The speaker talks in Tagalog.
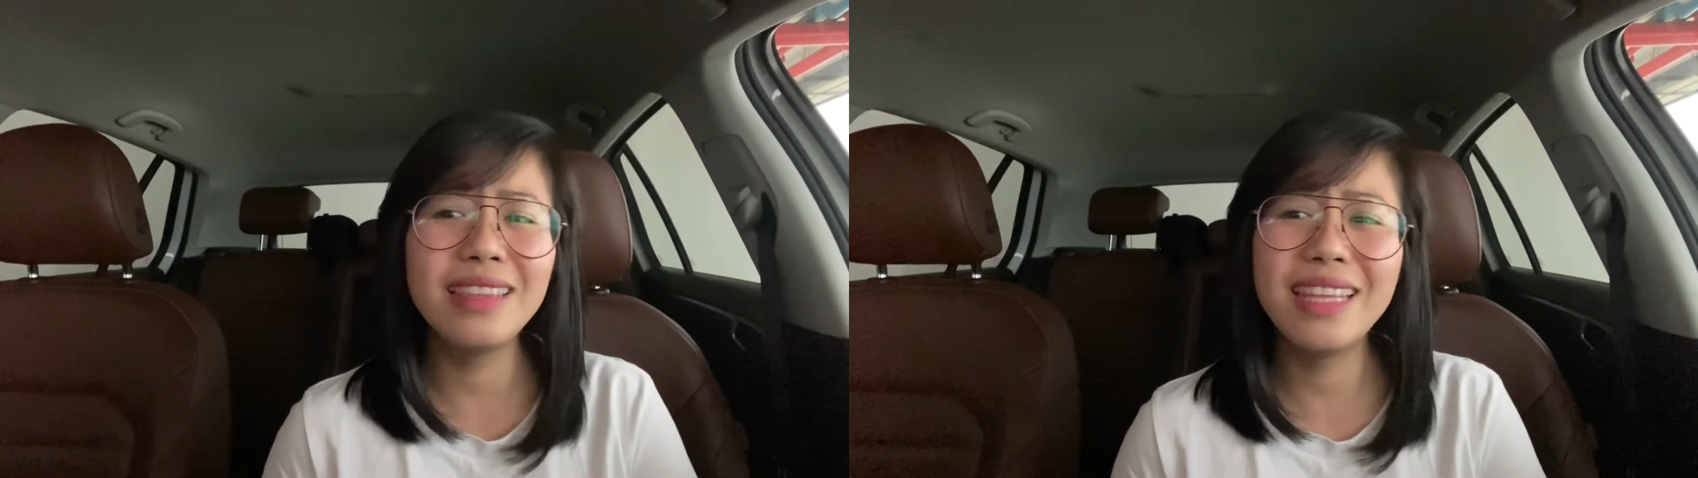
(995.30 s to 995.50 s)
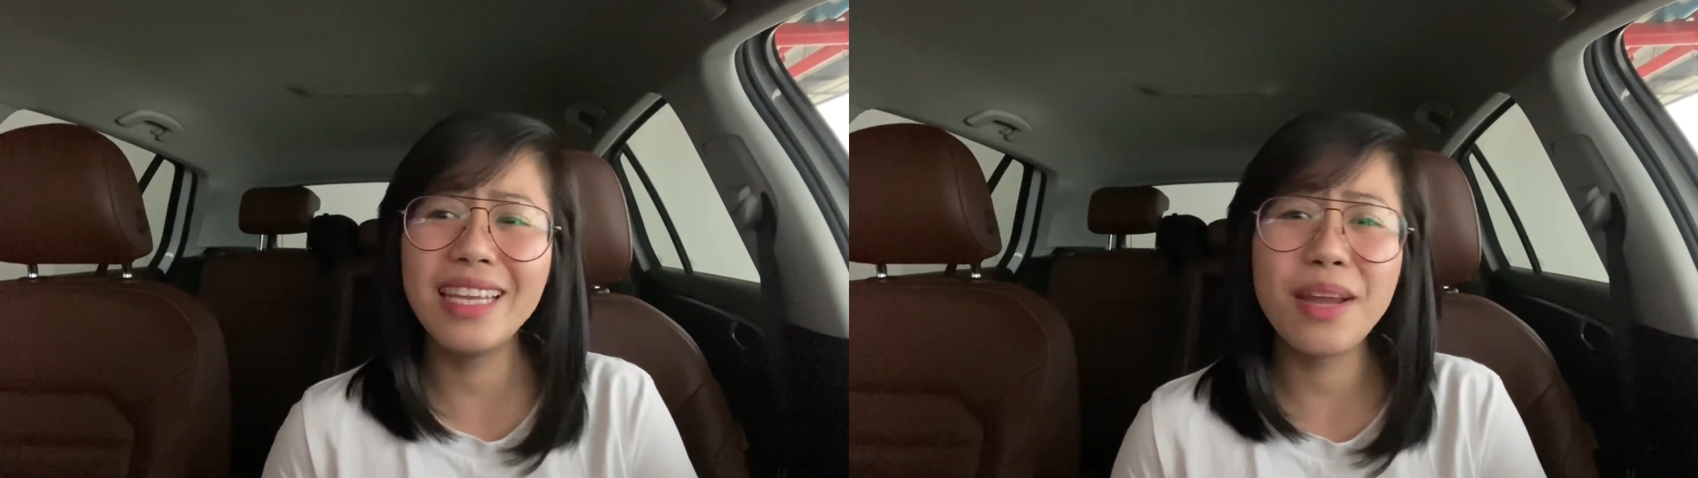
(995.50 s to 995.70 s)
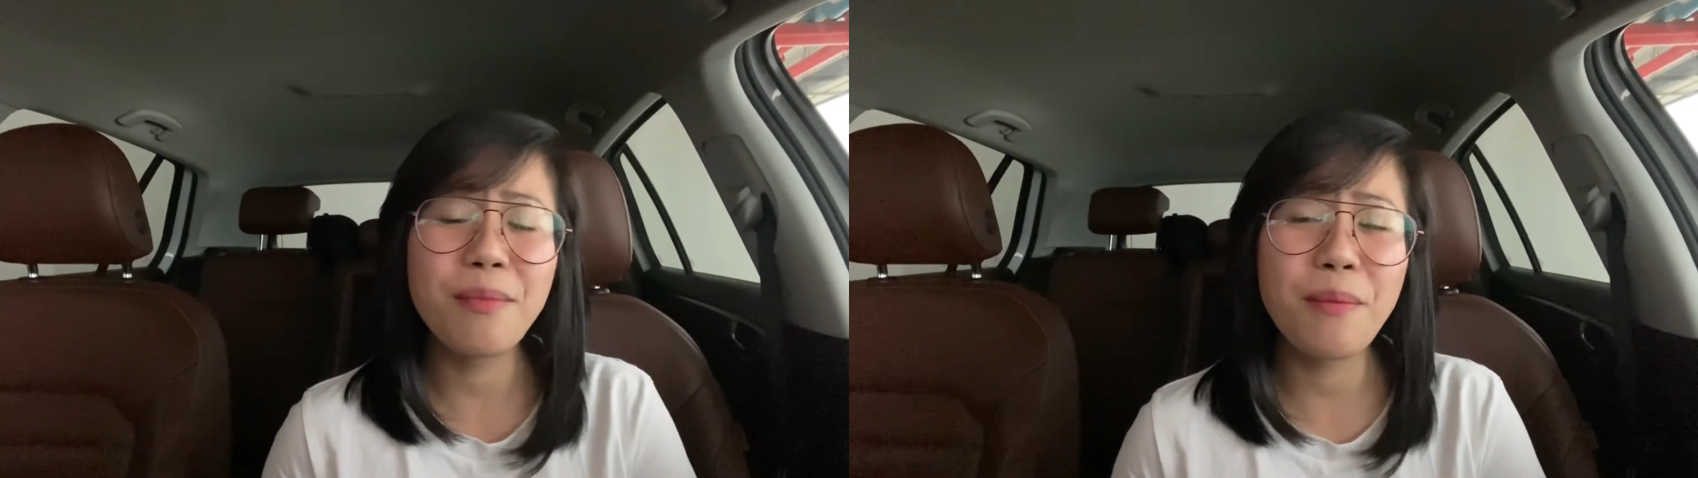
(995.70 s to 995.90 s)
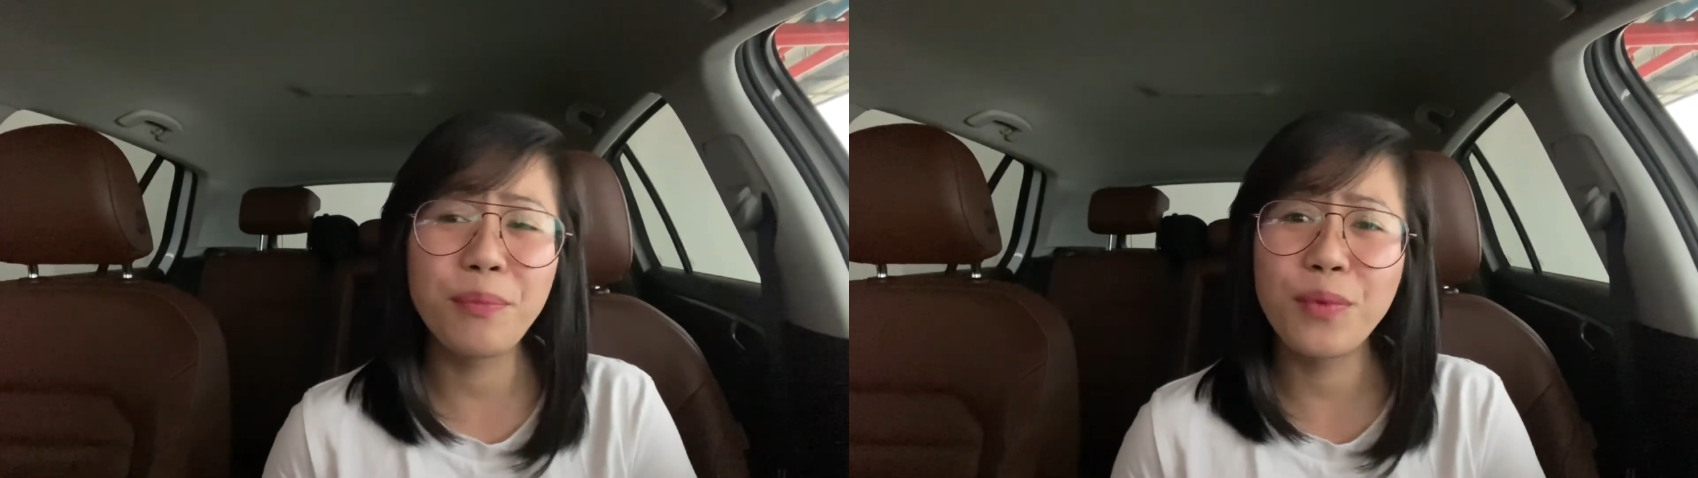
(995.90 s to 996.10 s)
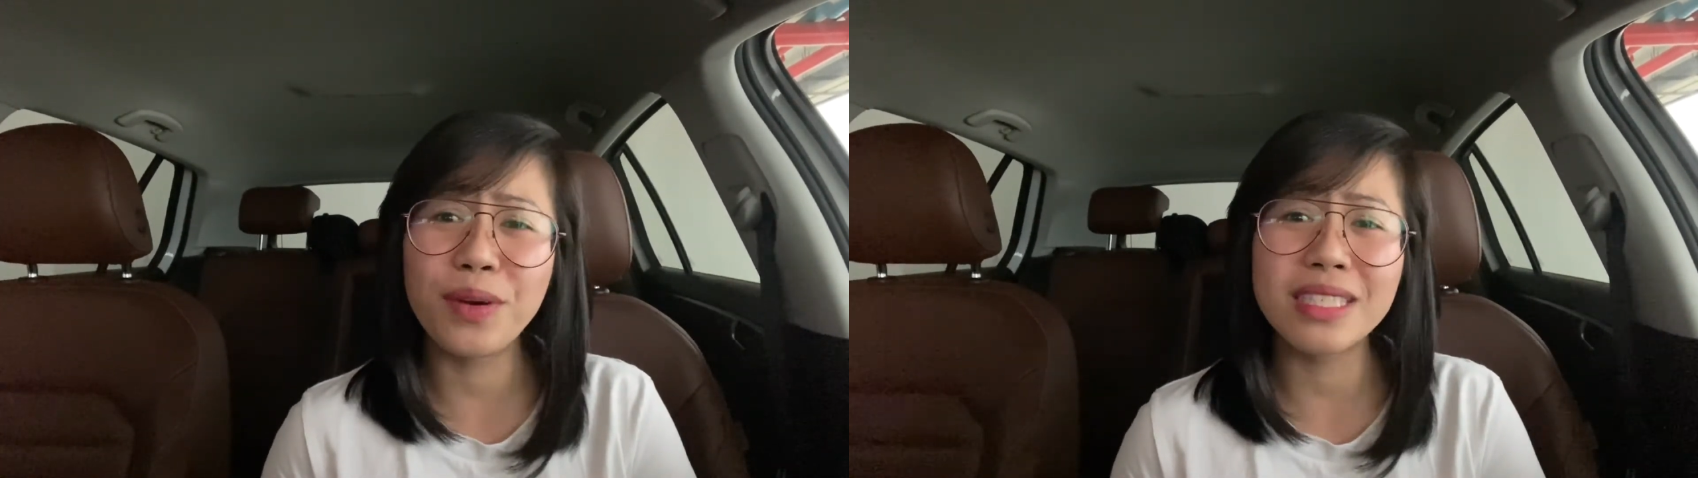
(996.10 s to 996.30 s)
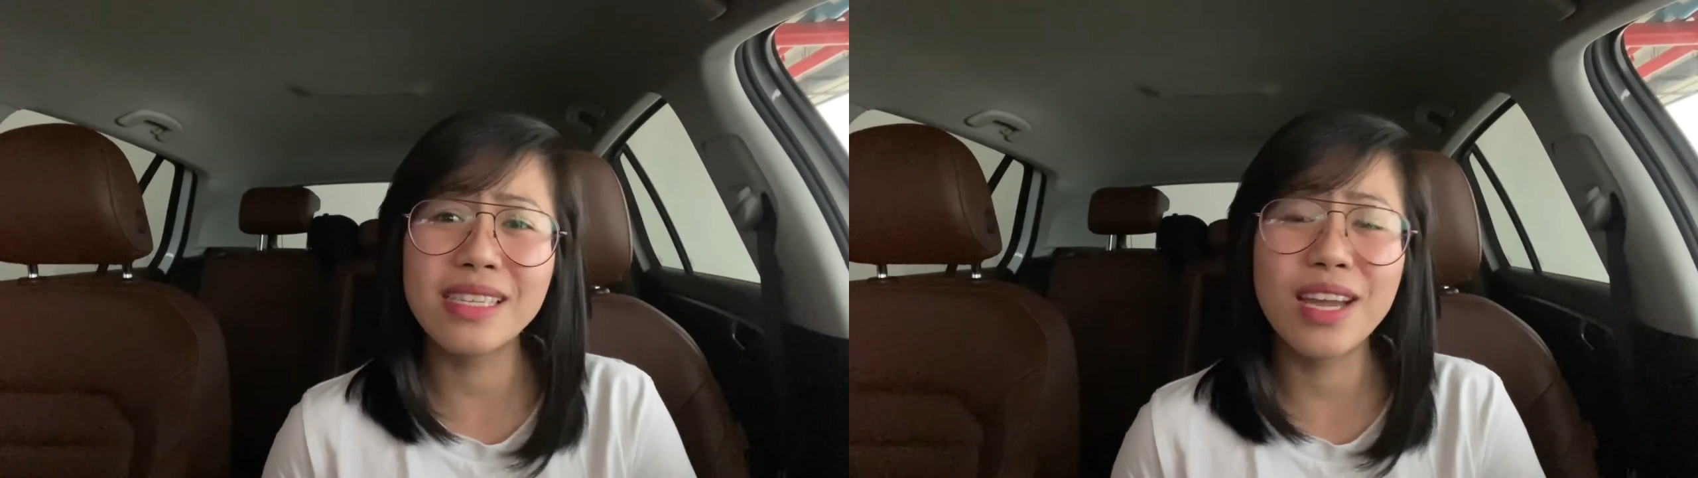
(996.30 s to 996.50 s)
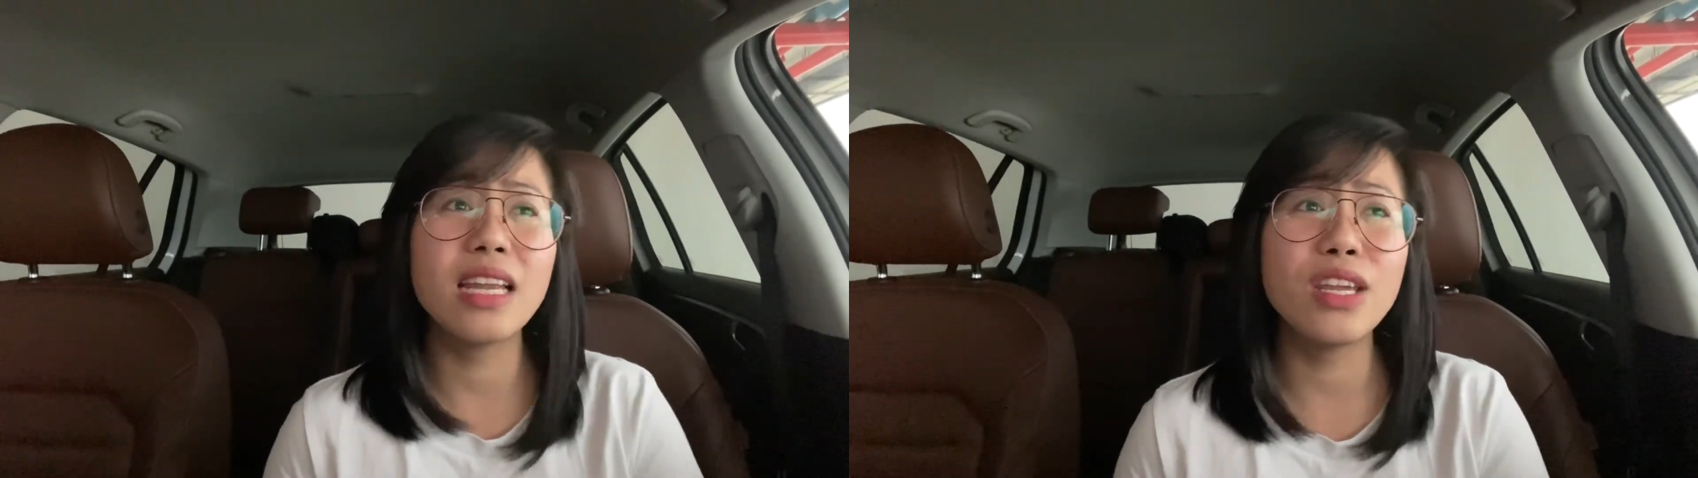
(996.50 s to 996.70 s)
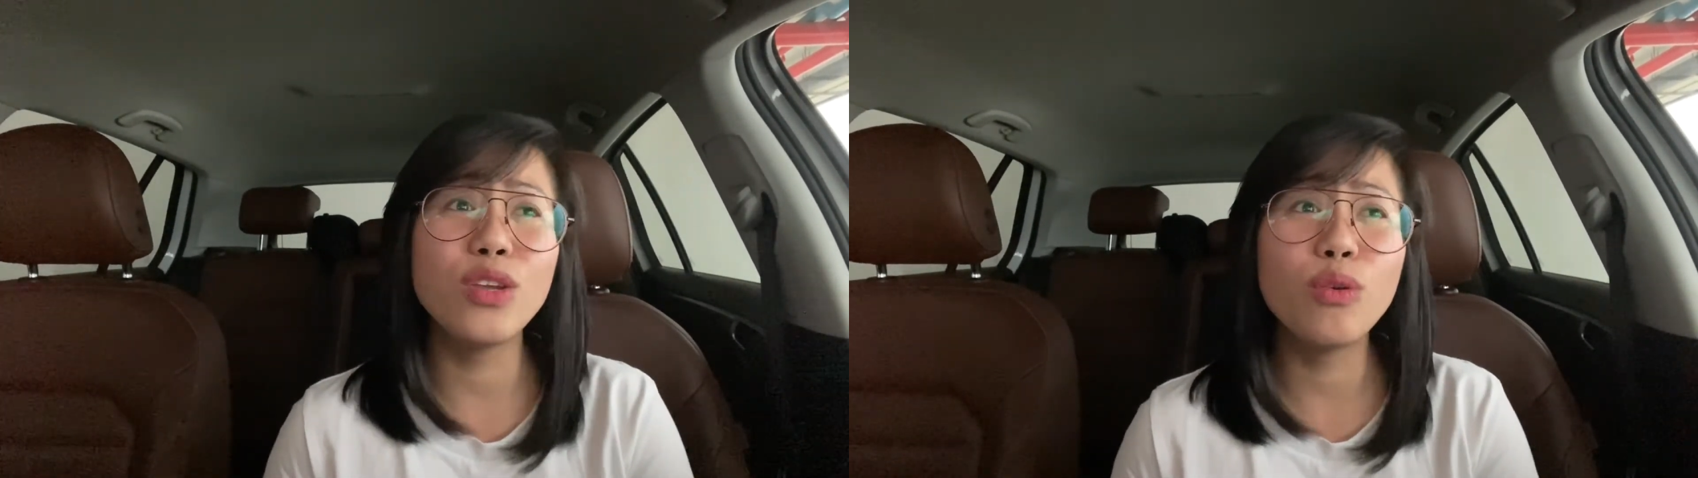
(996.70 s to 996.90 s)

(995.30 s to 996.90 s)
hindi naman po kasi dali